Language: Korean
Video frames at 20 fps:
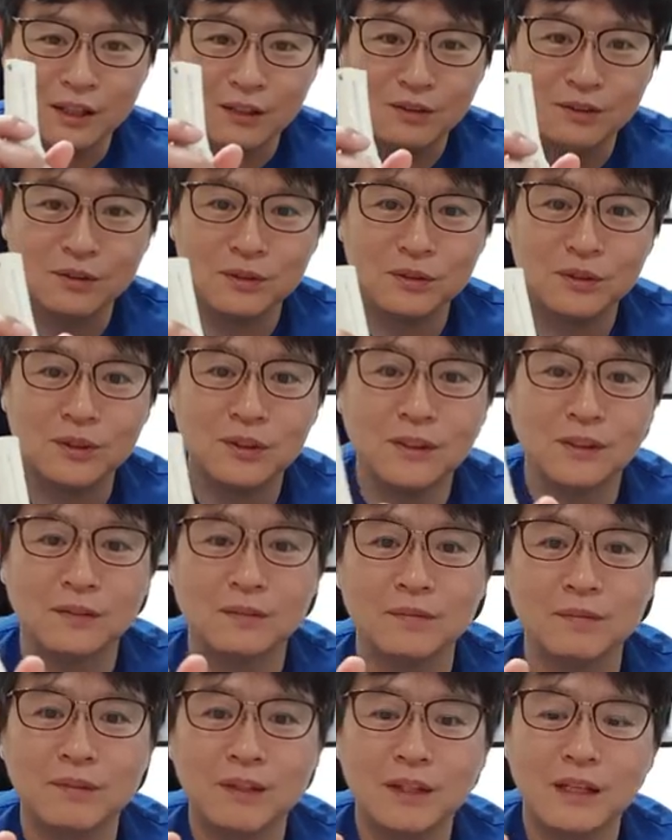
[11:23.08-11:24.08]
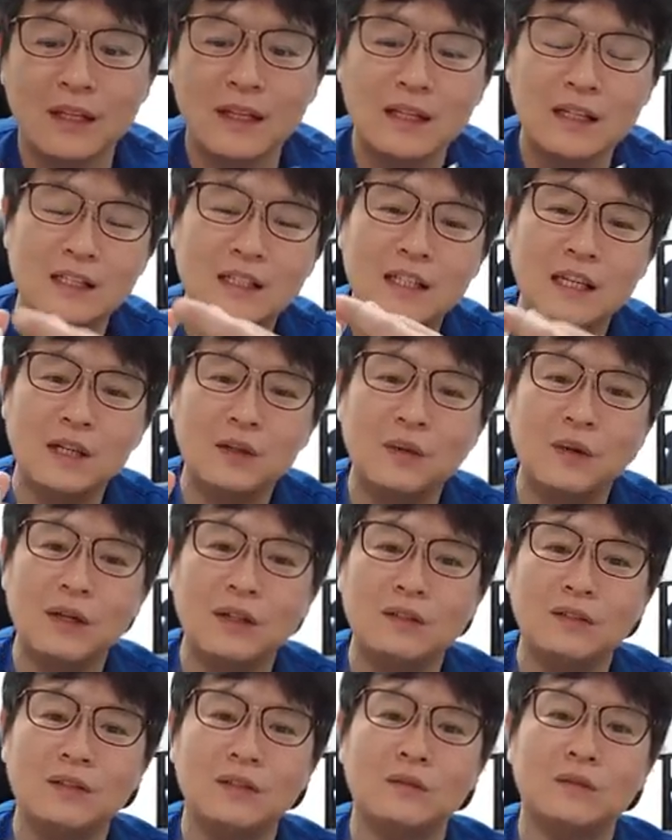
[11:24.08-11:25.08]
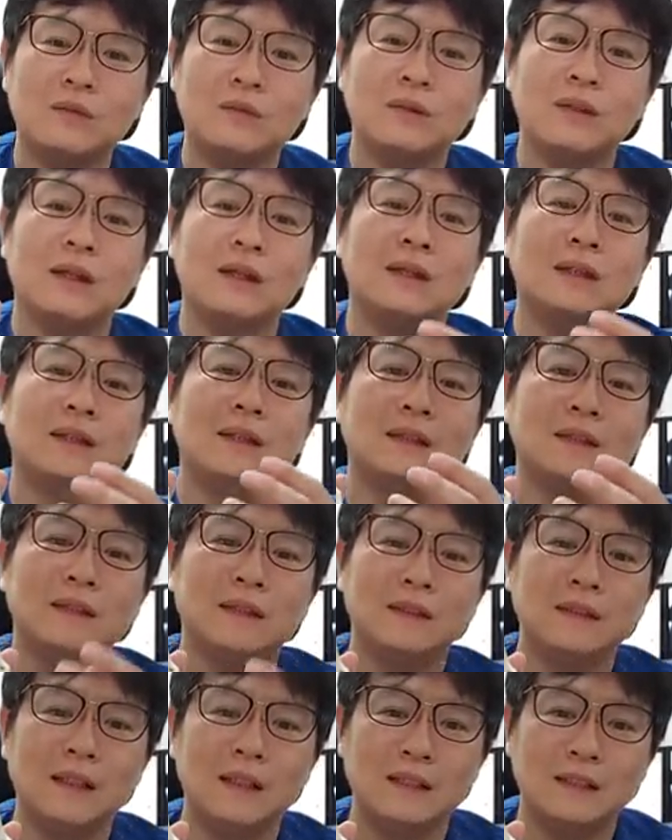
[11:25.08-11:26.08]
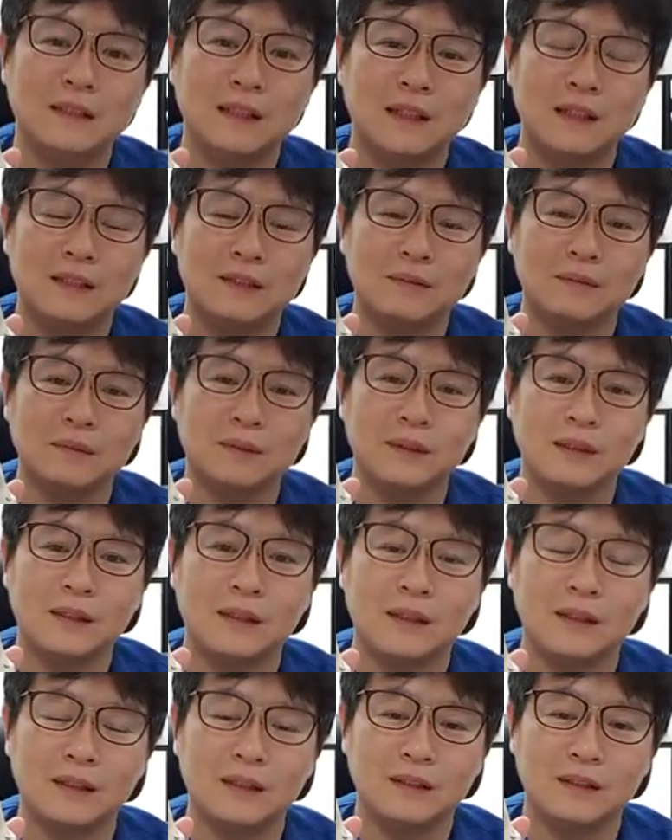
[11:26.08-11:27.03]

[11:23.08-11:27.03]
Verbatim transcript: 수술은 째고 하는 것보다 튼튼하지 않습니다.